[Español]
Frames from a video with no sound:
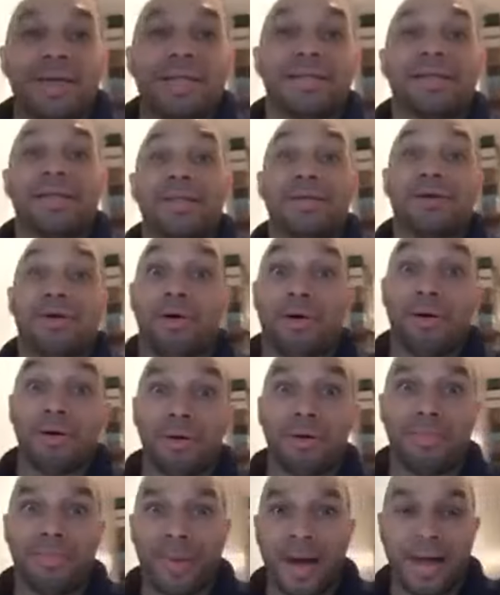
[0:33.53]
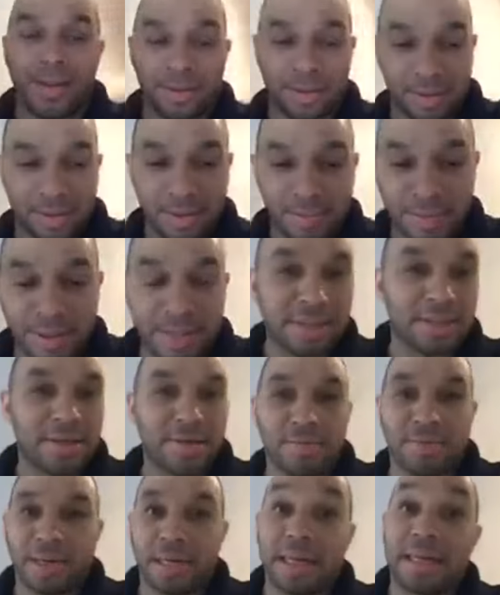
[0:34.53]
Me han tenido ocupado siempre,
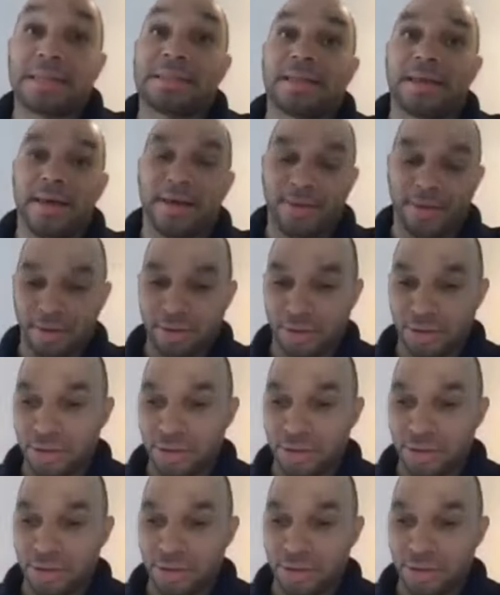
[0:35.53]
siempre, gracias a Dios.